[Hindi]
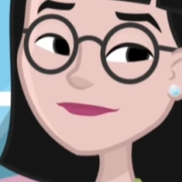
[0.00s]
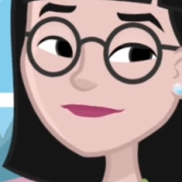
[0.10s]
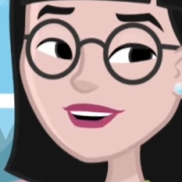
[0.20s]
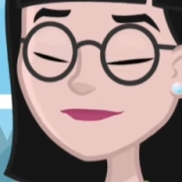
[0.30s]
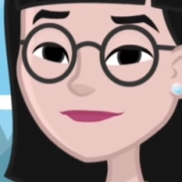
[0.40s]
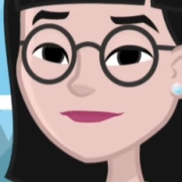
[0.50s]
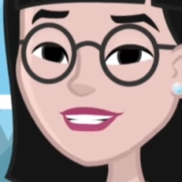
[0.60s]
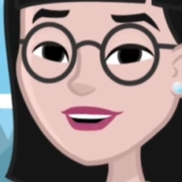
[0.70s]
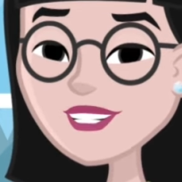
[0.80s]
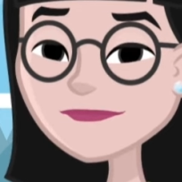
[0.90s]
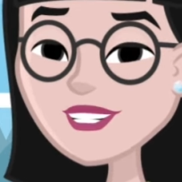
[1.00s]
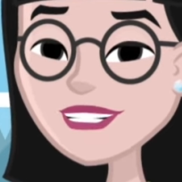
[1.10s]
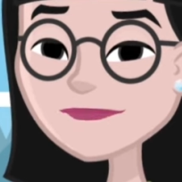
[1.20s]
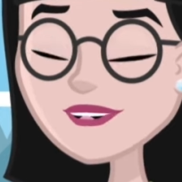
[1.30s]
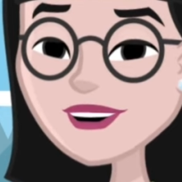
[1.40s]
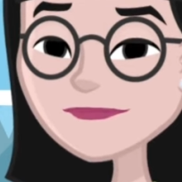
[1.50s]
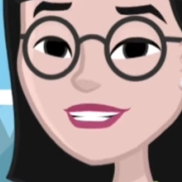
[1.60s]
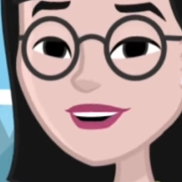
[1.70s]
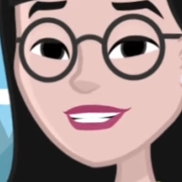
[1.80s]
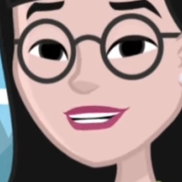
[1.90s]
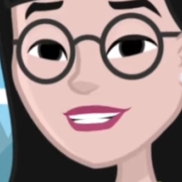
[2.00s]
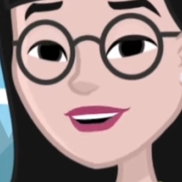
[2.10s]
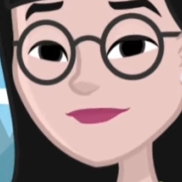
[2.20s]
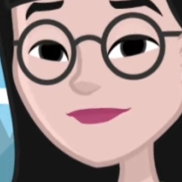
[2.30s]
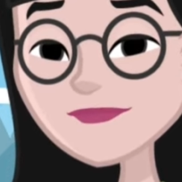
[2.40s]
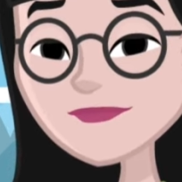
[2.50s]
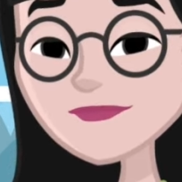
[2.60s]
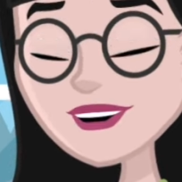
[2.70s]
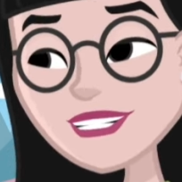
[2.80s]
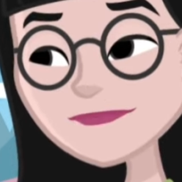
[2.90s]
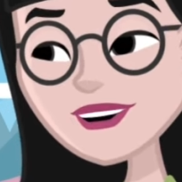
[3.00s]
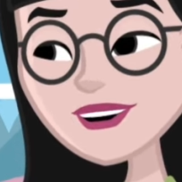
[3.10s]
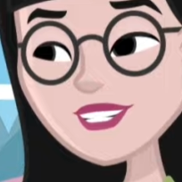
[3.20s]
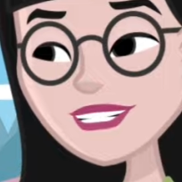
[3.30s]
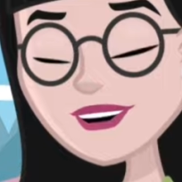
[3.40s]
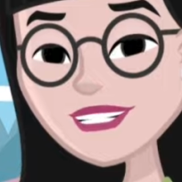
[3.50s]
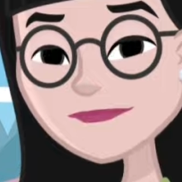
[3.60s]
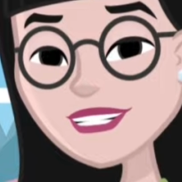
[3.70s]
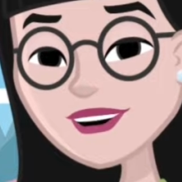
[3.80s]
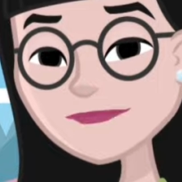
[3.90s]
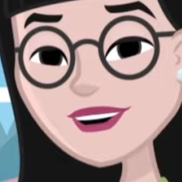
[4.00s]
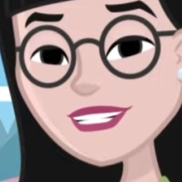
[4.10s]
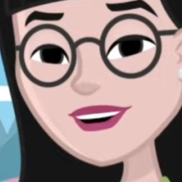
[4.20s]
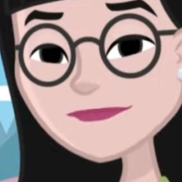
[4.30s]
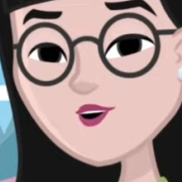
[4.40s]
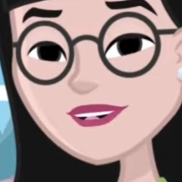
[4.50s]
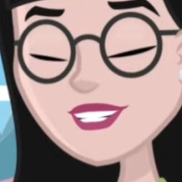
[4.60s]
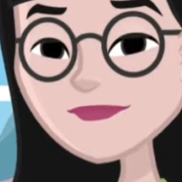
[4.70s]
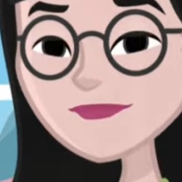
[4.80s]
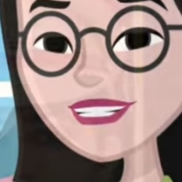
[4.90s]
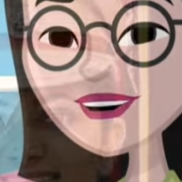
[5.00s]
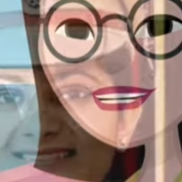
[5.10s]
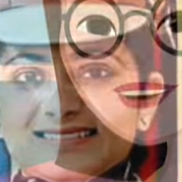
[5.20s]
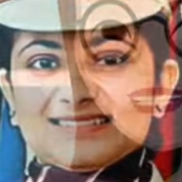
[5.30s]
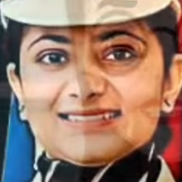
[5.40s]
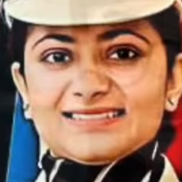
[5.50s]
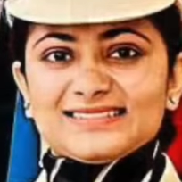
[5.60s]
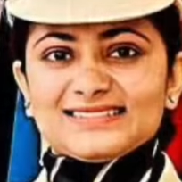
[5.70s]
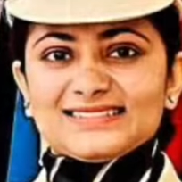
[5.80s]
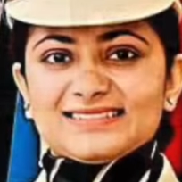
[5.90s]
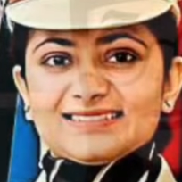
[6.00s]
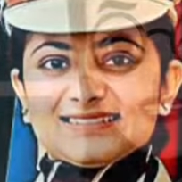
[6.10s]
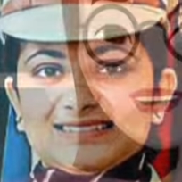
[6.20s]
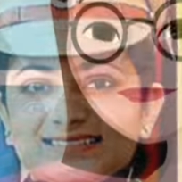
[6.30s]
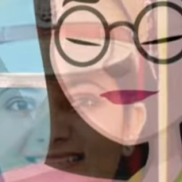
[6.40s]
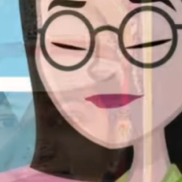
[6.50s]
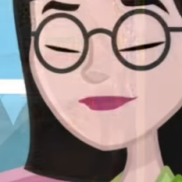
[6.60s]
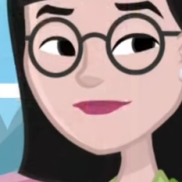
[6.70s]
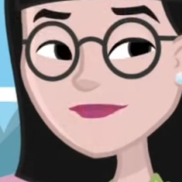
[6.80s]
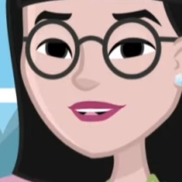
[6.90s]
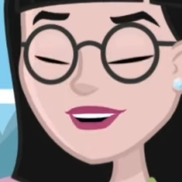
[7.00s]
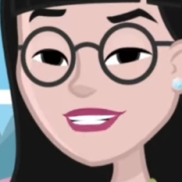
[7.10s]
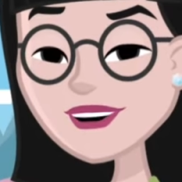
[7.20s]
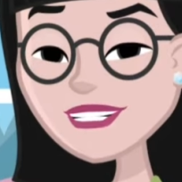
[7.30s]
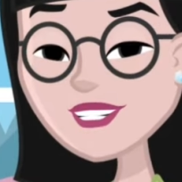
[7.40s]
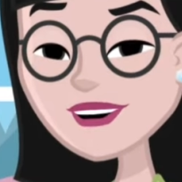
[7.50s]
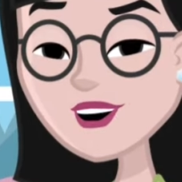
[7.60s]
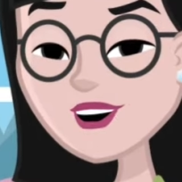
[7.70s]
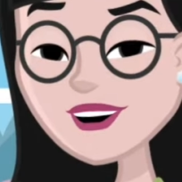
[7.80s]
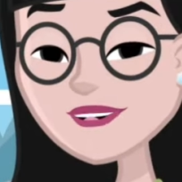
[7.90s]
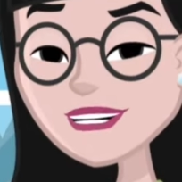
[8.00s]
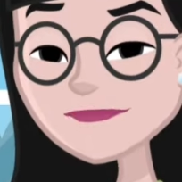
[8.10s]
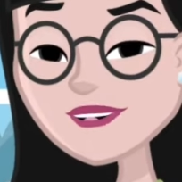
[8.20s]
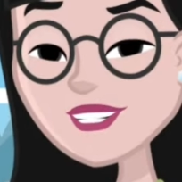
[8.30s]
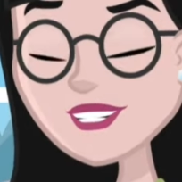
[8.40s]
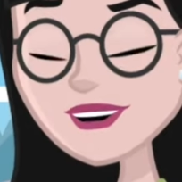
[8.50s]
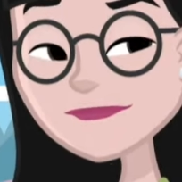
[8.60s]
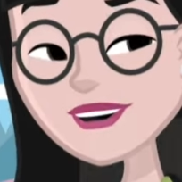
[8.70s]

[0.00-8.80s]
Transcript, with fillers: आप में ही बहुत बड़ी उपलब्धि होती है इस बात का सबसे बड़ा सबूत आईएएस दिव्या तंवर है लाखों छात्रों के लिए प्रेरणा